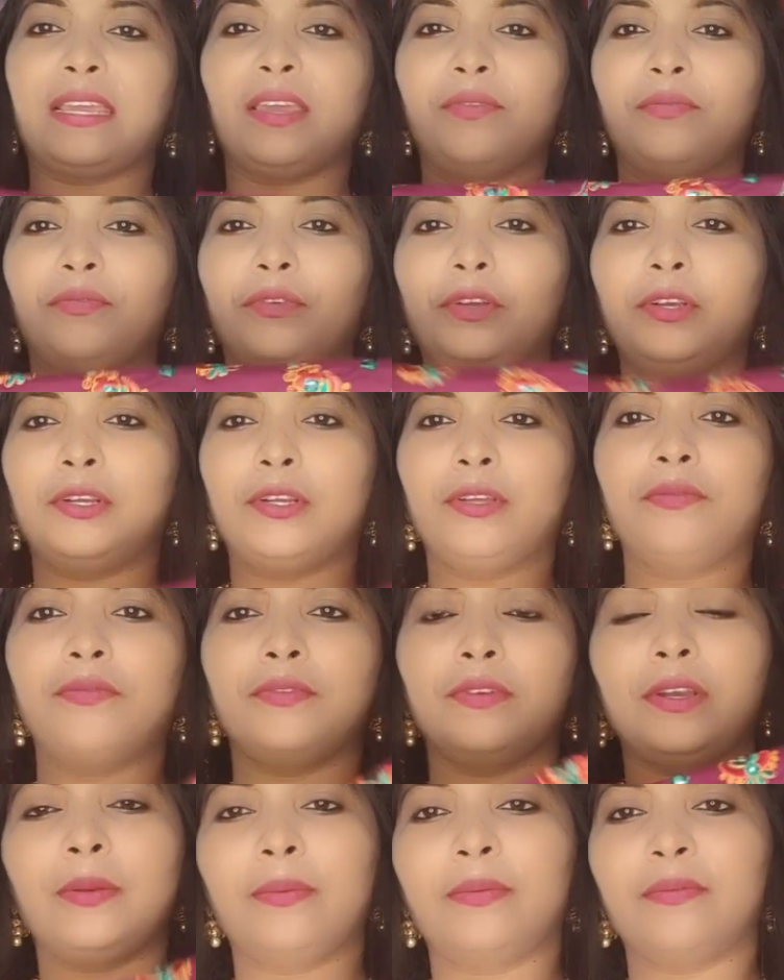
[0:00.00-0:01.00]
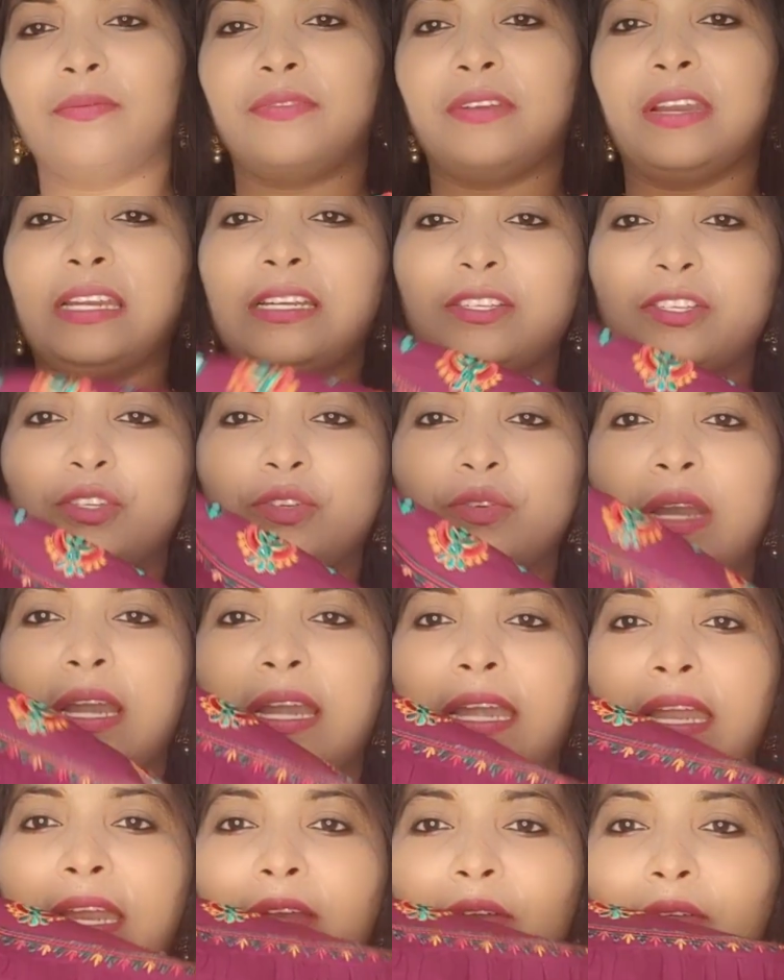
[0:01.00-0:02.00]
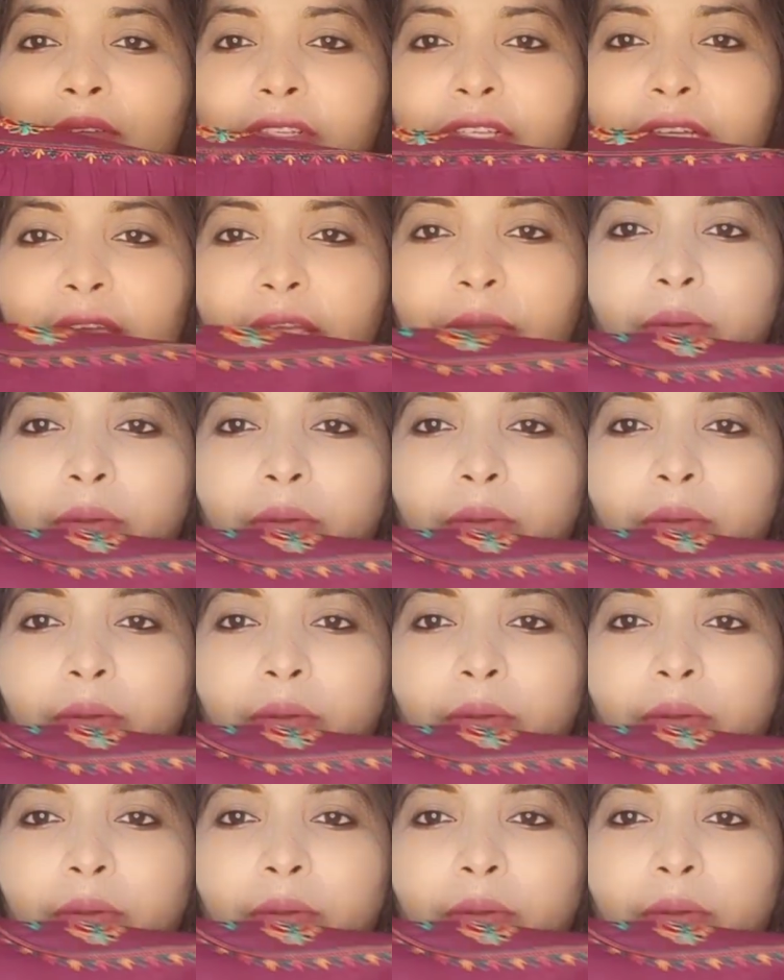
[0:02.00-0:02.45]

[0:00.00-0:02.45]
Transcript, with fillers: ఫుల్ టు ఫుల్ ఫ్రిల్స్ చూడండి ఎన్ని వచ్చాయో